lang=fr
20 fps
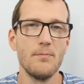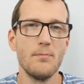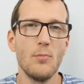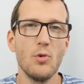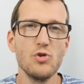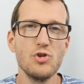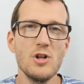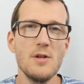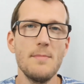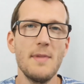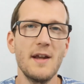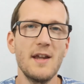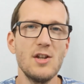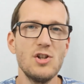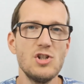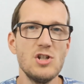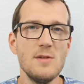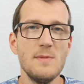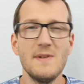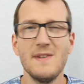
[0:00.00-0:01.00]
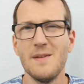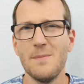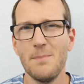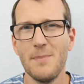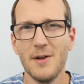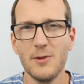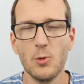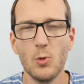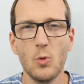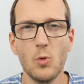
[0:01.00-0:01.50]
Manger le paquet de chips, c'est
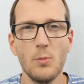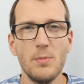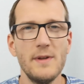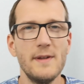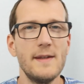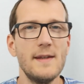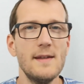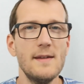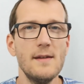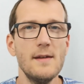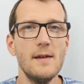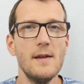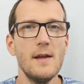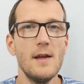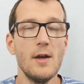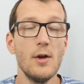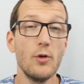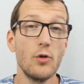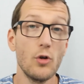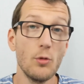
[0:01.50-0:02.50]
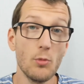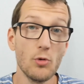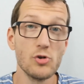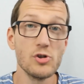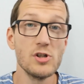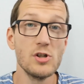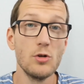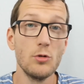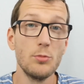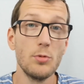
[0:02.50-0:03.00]
pas trop compliqué, que
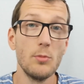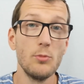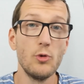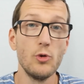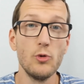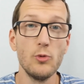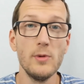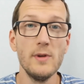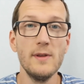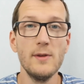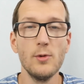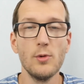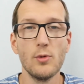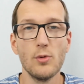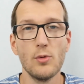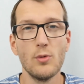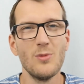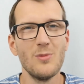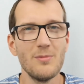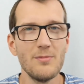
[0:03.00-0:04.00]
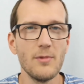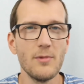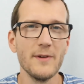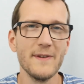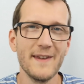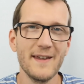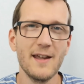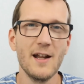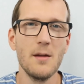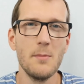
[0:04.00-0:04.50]
manger de pommes de suite, euh,
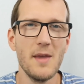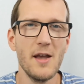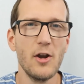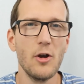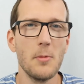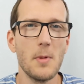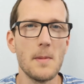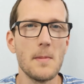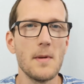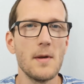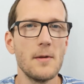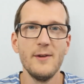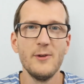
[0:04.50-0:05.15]
ça cale bien quand même.